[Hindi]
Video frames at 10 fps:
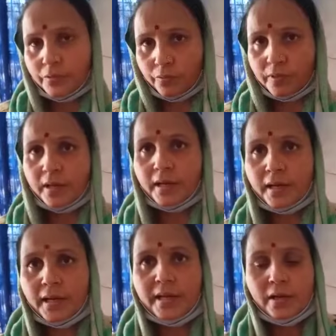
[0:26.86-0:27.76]
दूध का
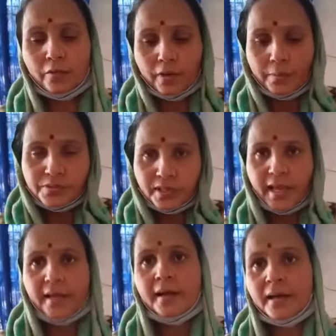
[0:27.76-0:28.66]
कर रही है कोई
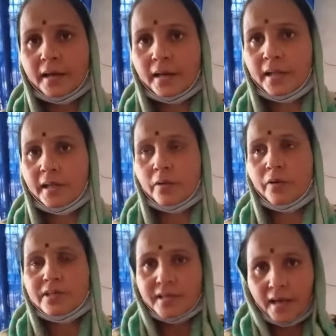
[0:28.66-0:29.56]
सिलाई का कर रही है
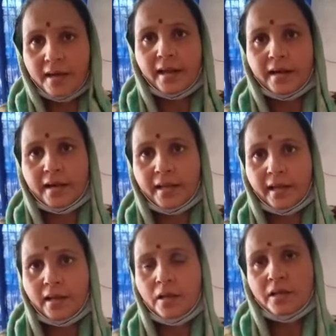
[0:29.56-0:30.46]
कोई अचार डाल रही
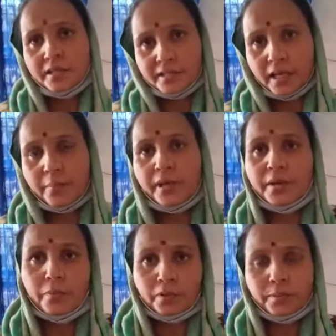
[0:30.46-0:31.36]
है इससे हमें
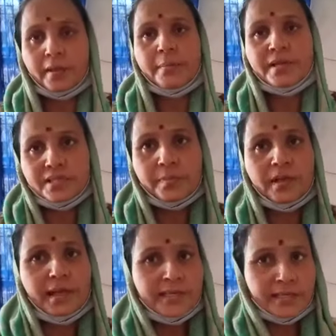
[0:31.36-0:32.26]
एक बहुत बड़ा मंच
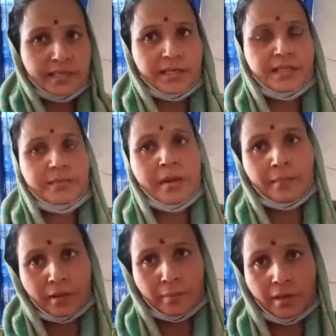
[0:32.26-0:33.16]
मिल गया जैसे डीसी
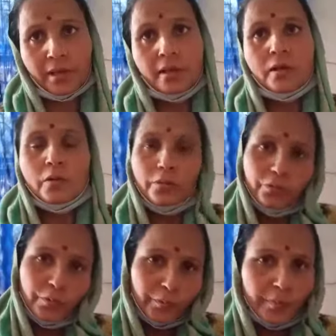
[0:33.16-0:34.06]
मैम ने हमें
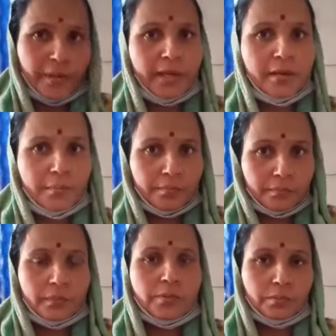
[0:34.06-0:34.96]
उधमपुर में एक
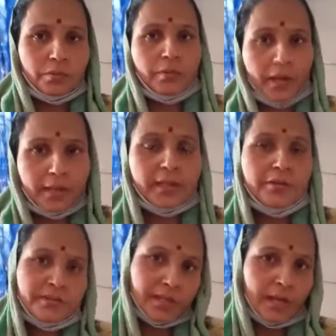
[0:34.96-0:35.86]
दुकान दी
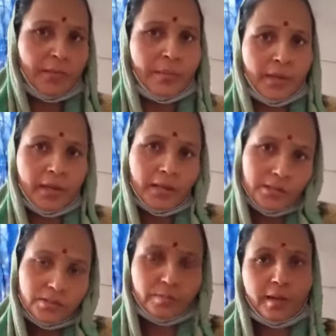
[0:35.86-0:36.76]
है उसके हम अपना
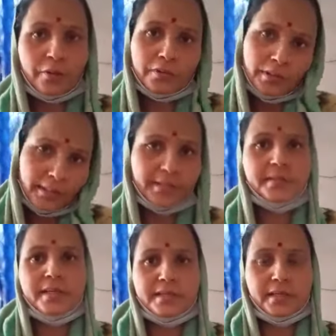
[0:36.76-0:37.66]
सामान उधर दे
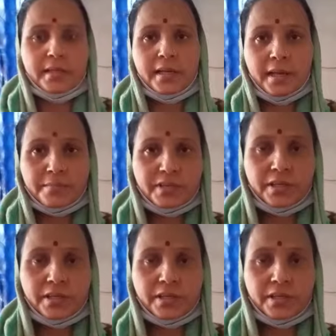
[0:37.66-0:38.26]
दे सकते हैं आराम से